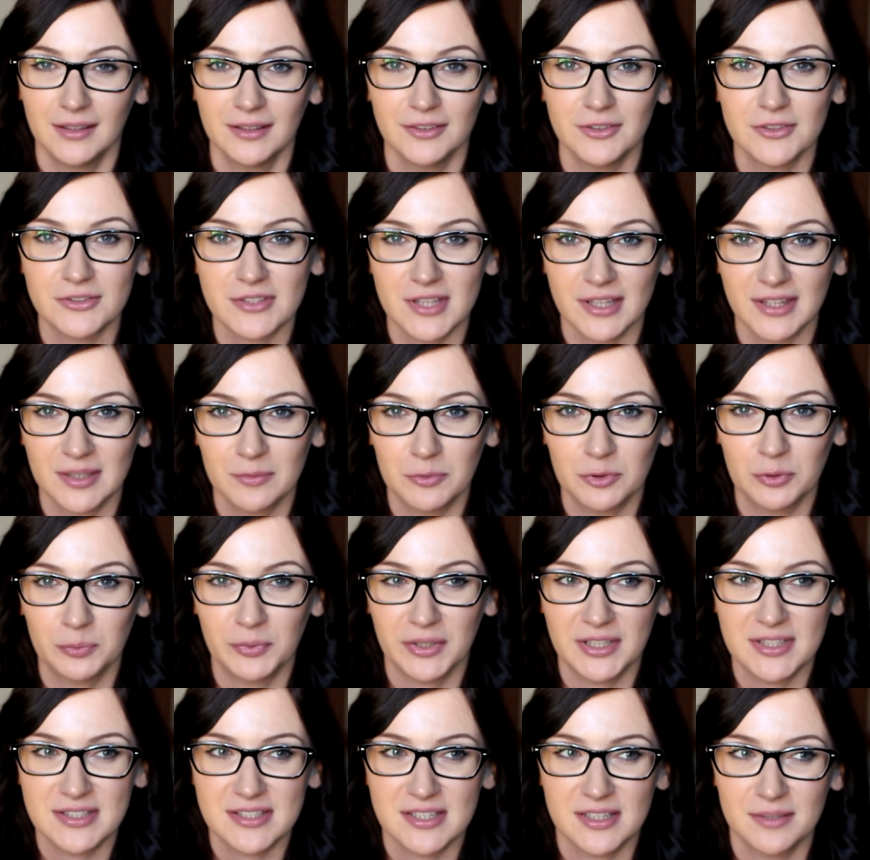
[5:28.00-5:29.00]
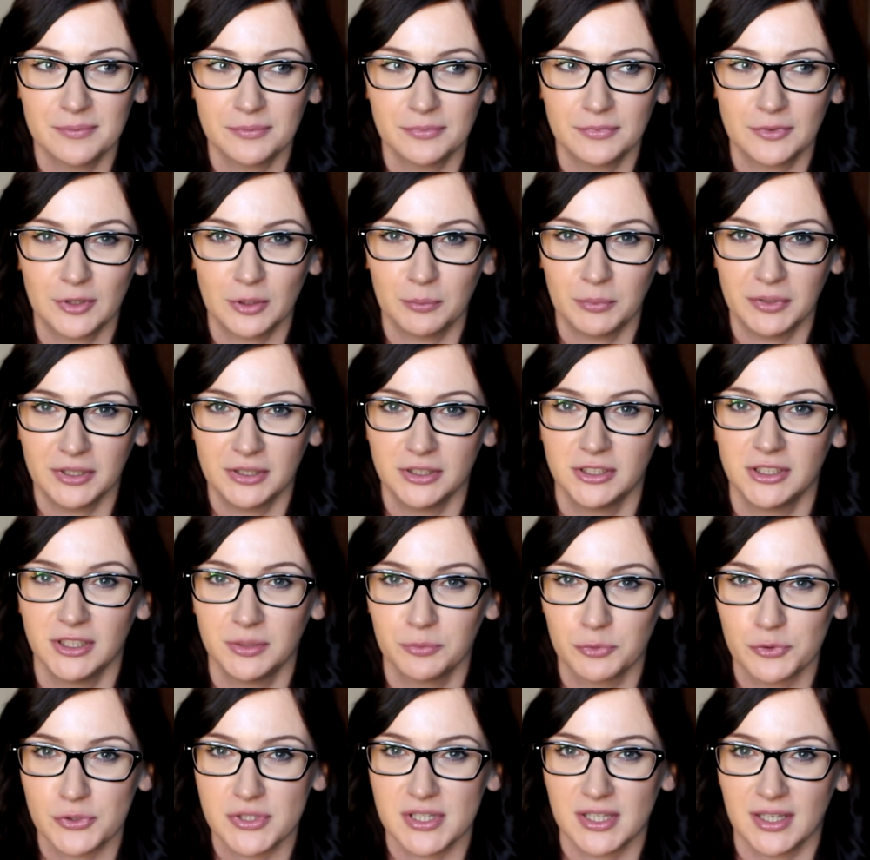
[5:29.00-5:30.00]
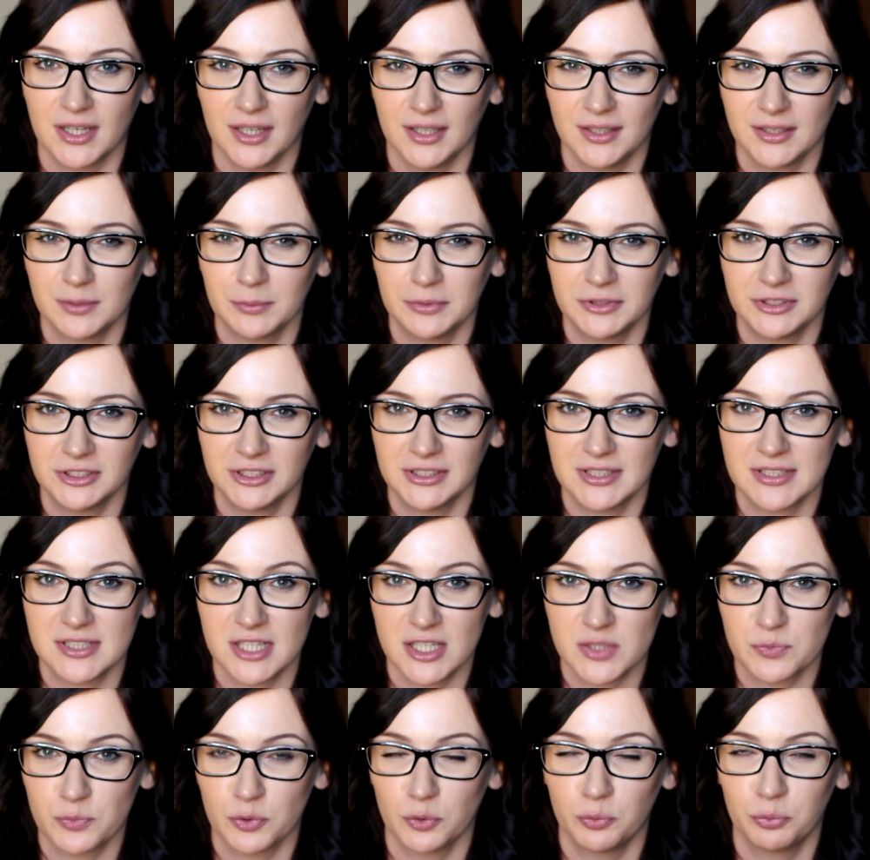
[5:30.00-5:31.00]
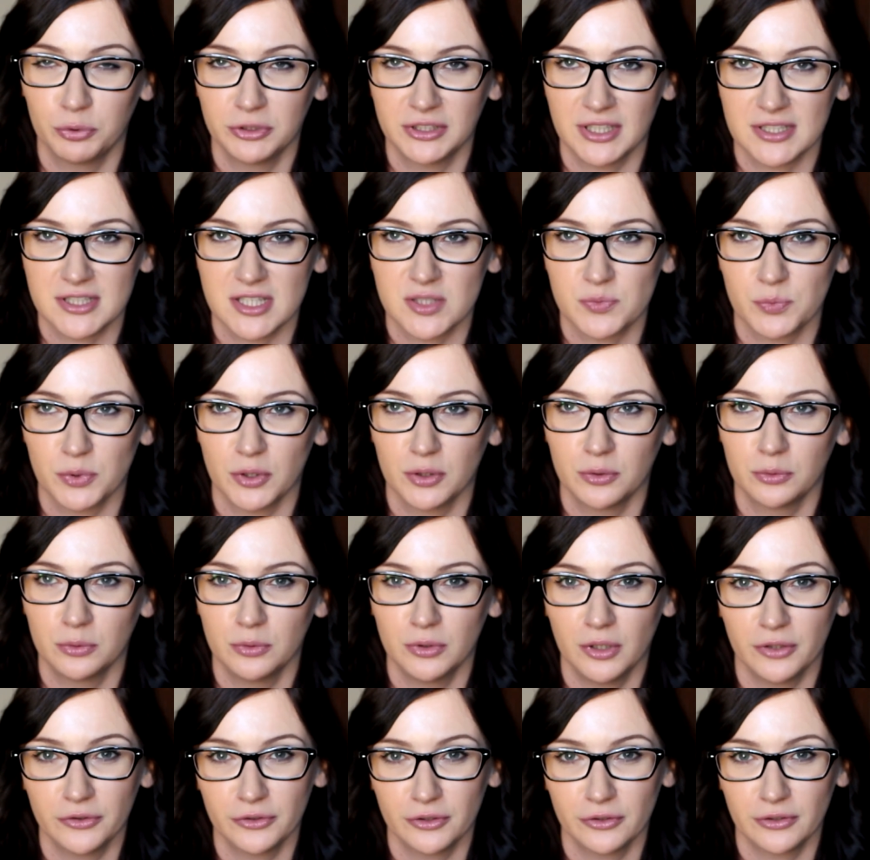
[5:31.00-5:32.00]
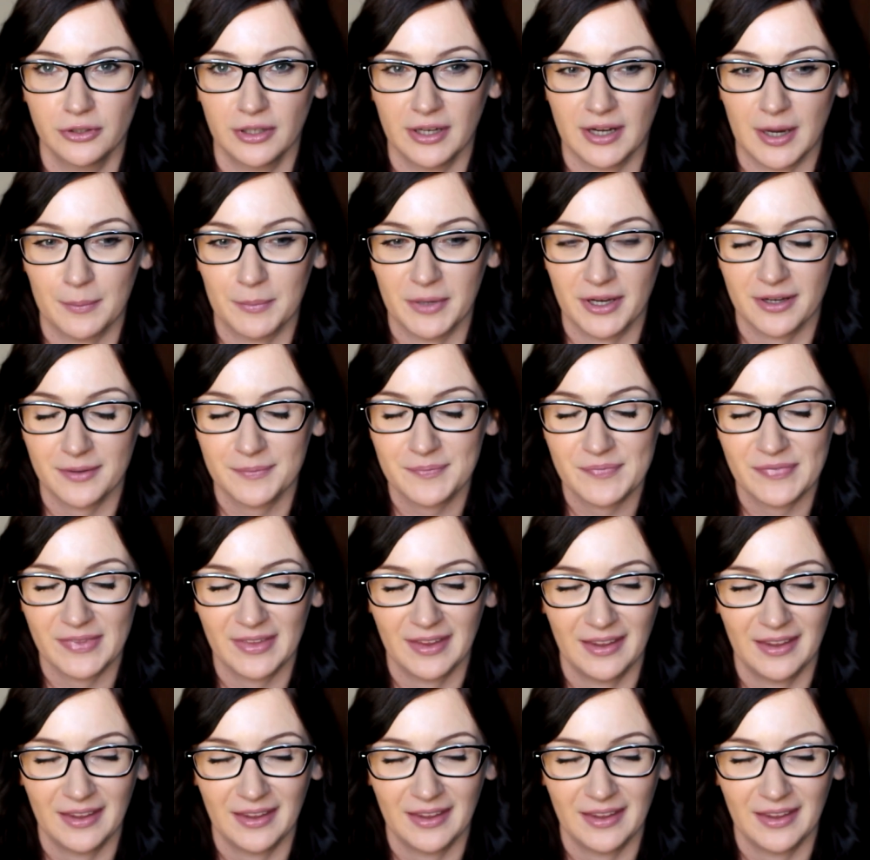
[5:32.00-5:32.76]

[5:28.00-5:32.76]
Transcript: I ostatnim ulubieńcem to będzie muzyka, to będzie zespół, płyta zespołu London Grammar.